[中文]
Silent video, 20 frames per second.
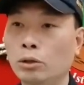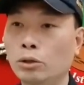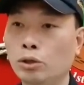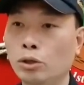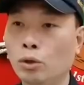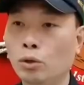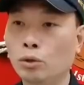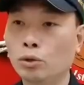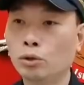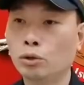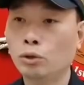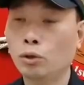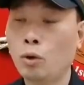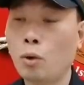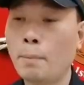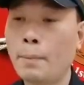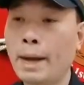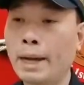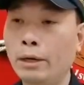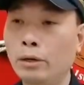要求
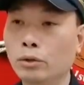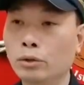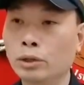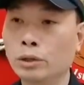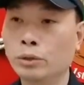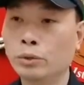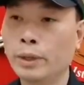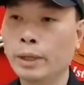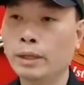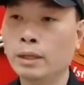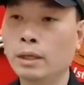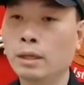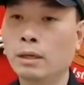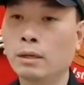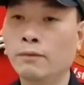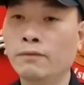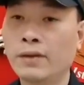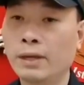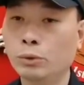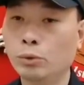九百六十元
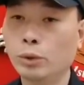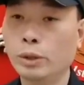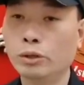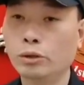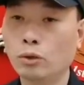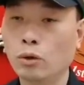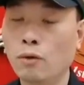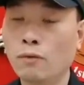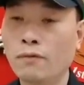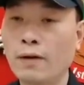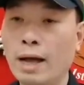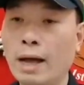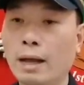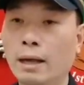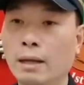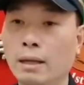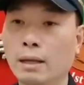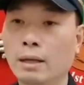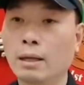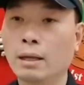的犯罪手
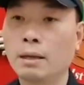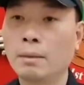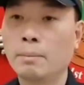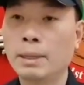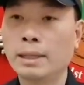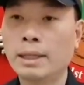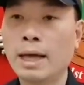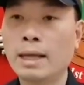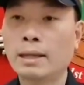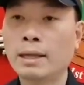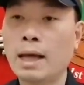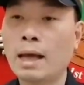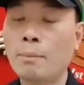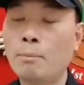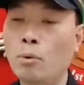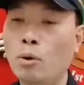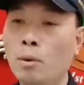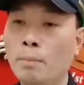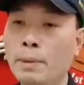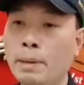法。本案
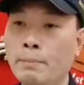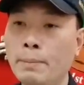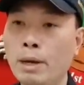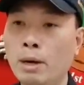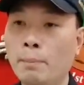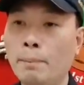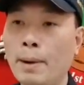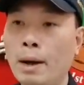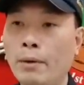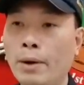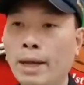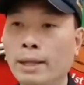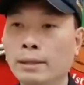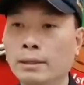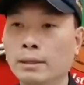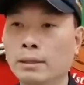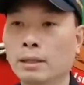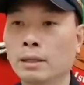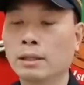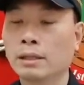阿婆并没有报案，
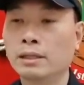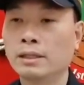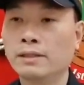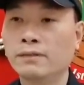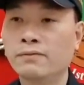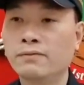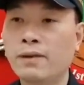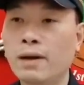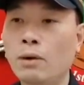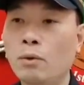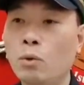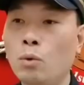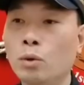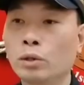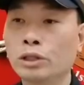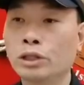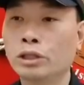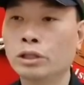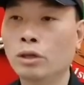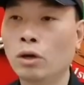警方
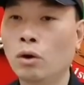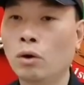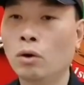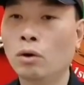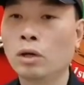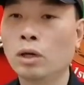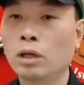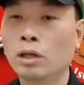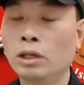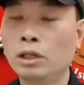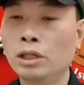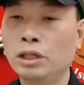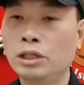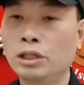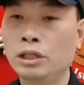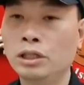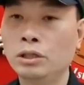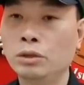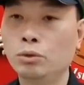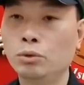获悉后立
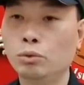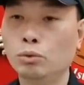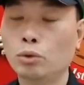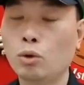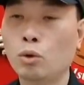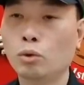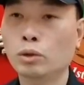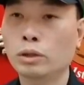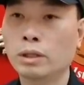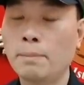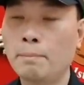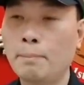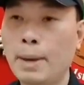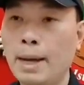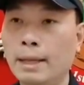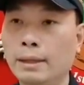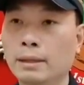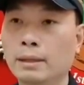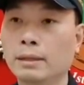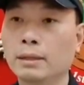即主动侦
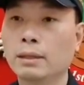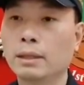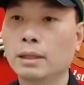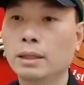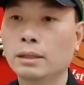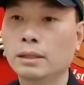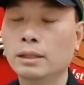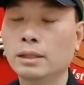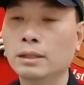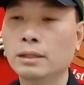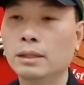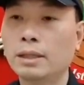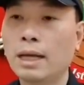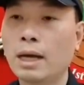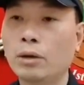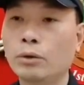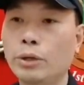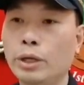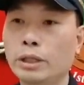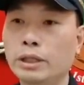办。经
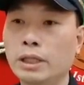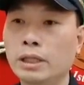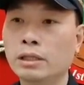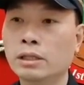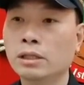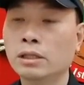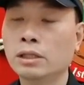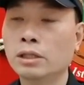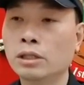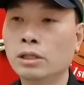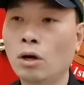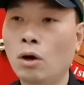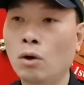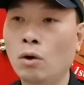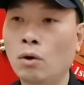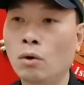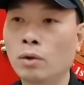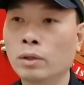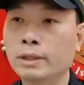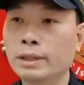调阅监视器
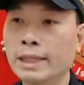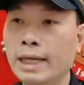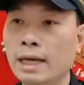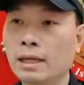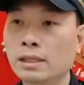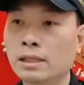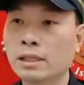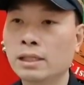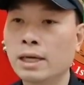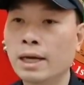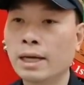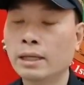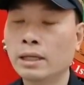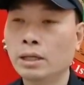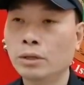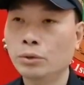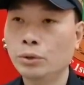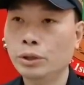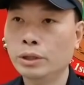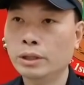后，将涉案
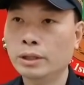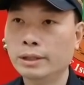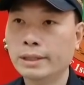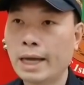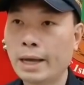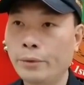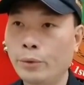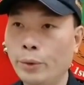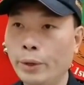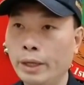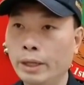的女子带